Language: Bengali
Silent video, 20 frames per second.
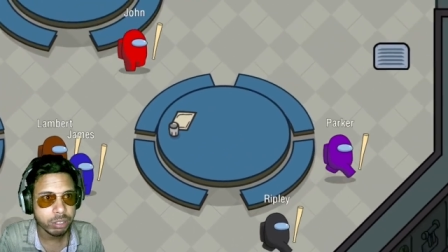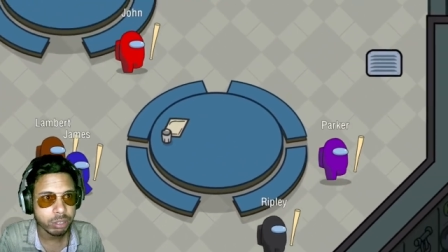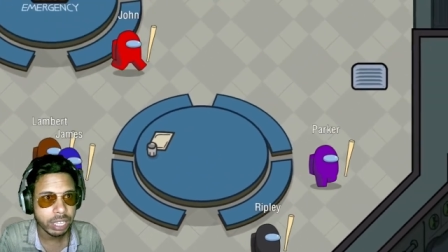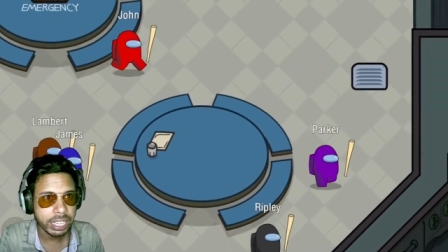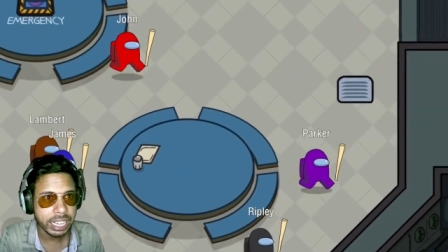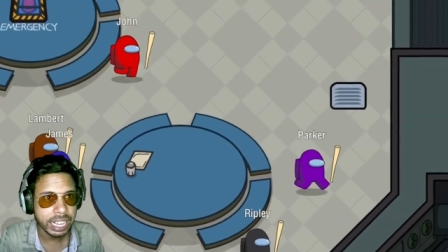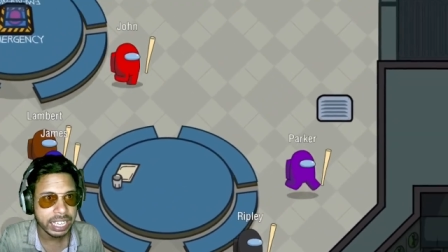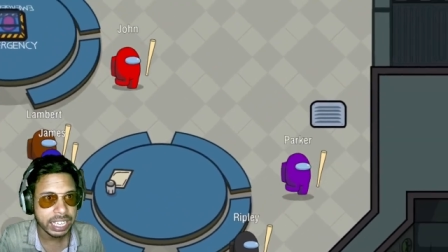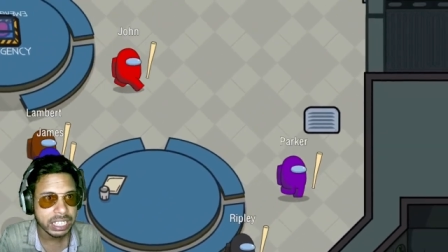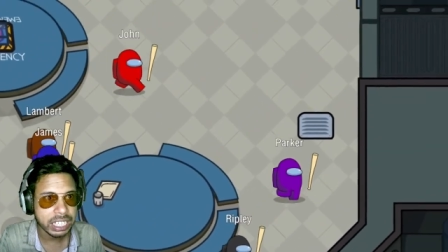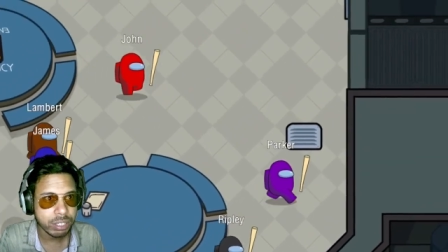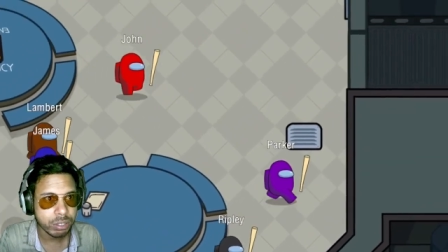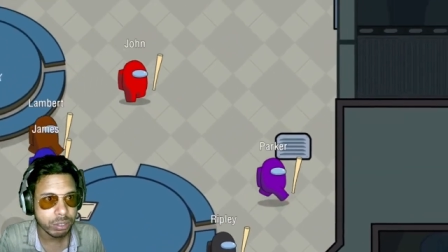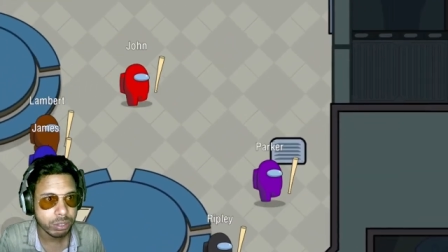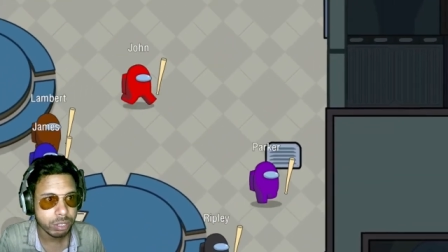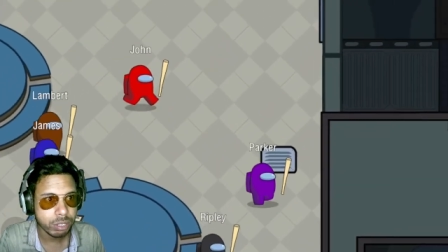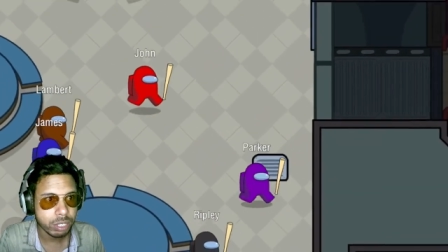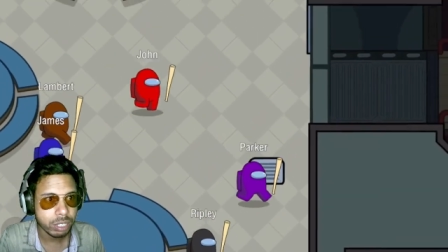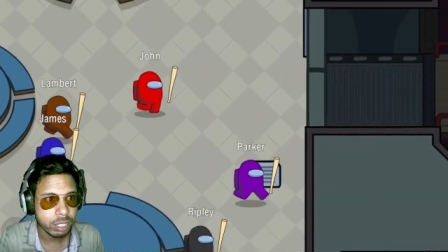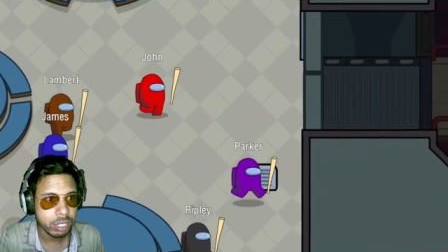কোথায় থেকে যেন
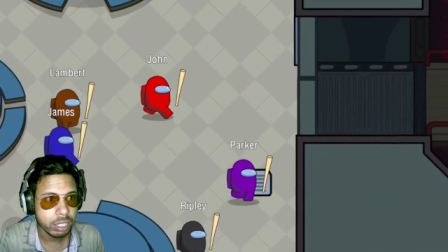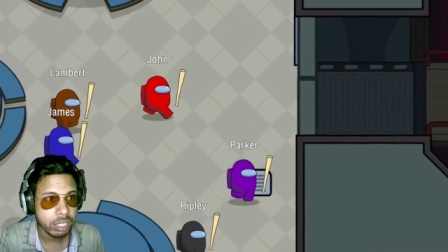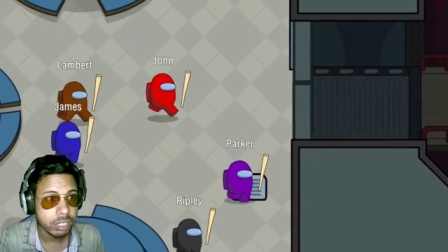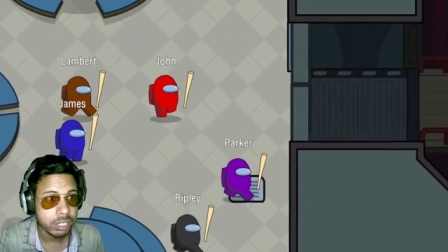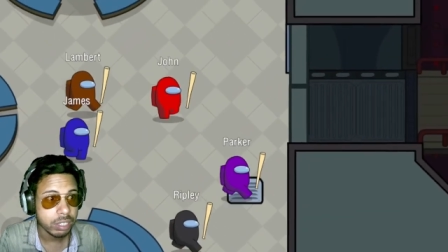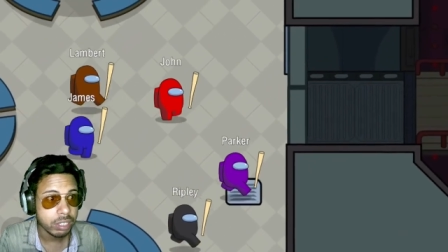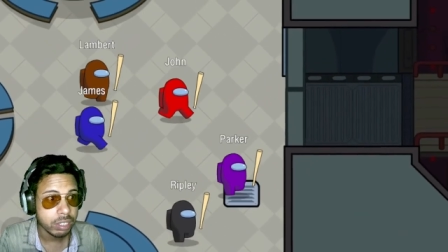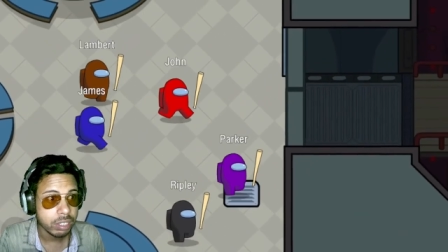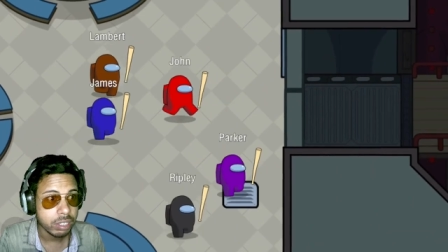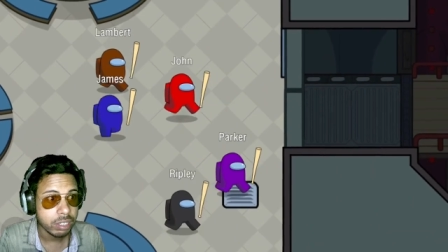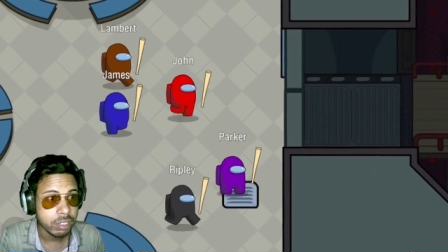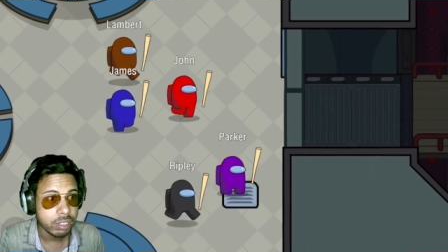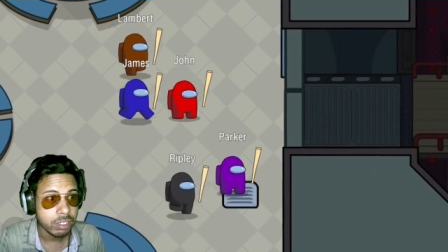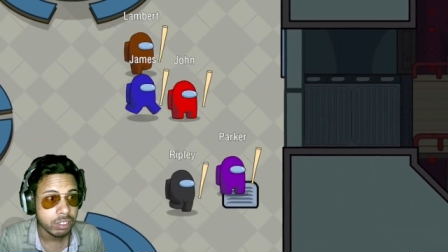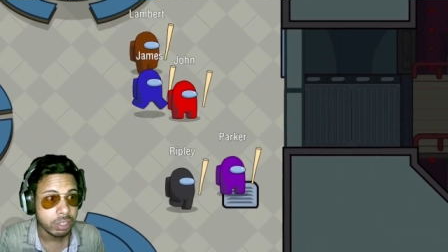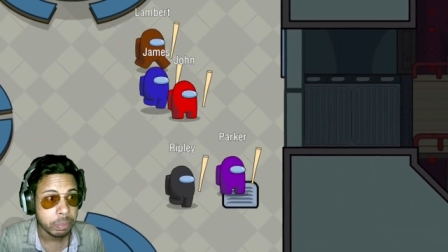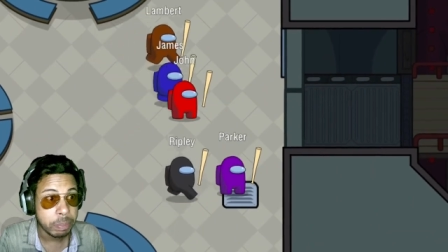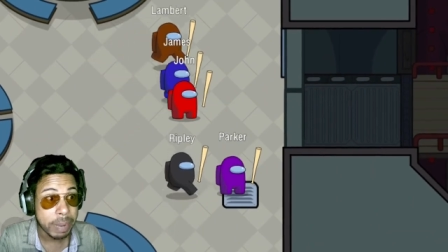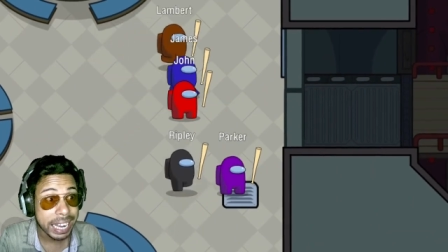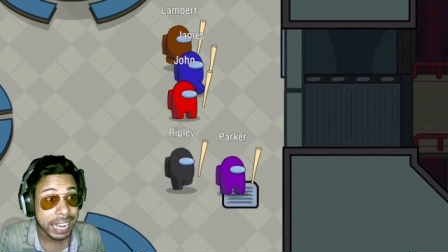
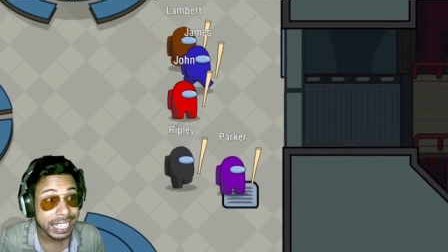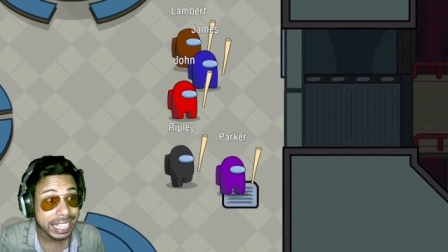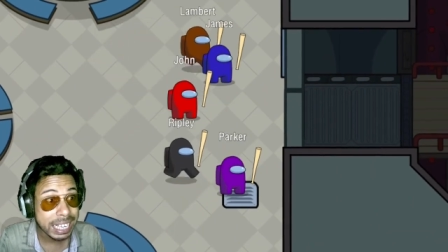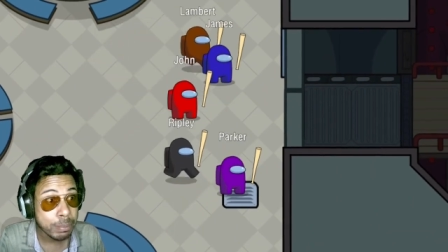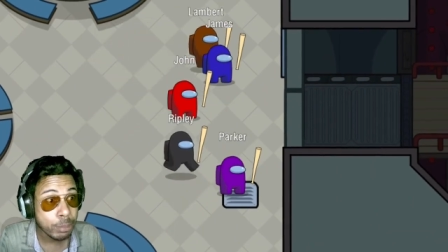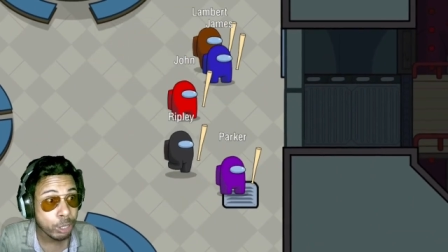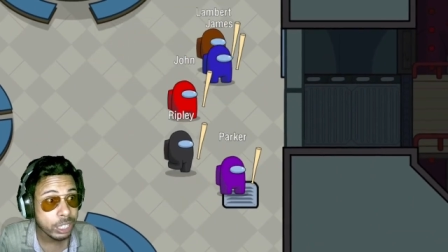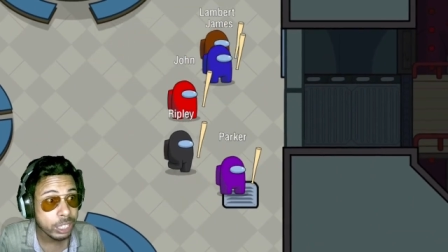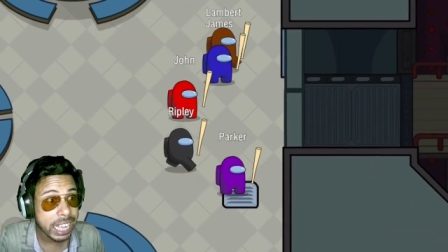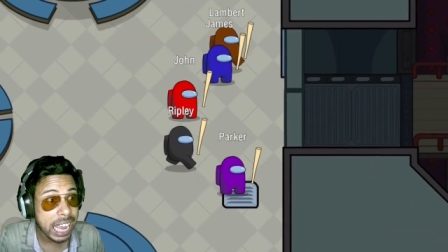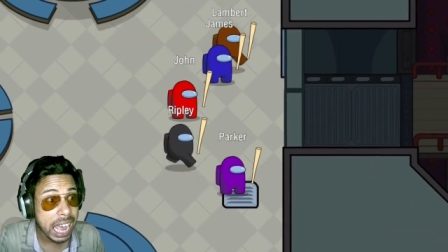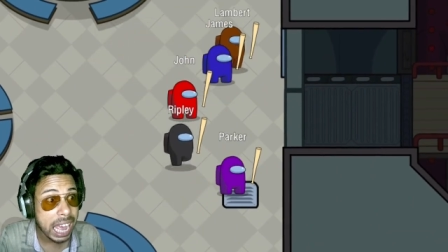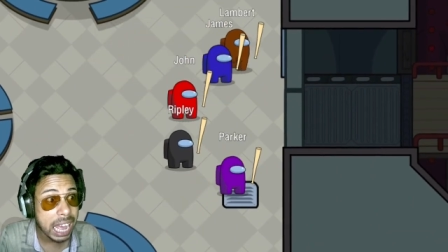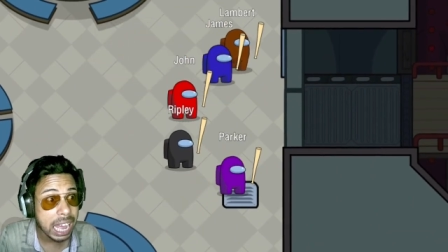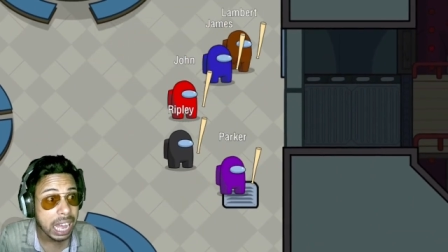ওই ভেন্টের মধ্যে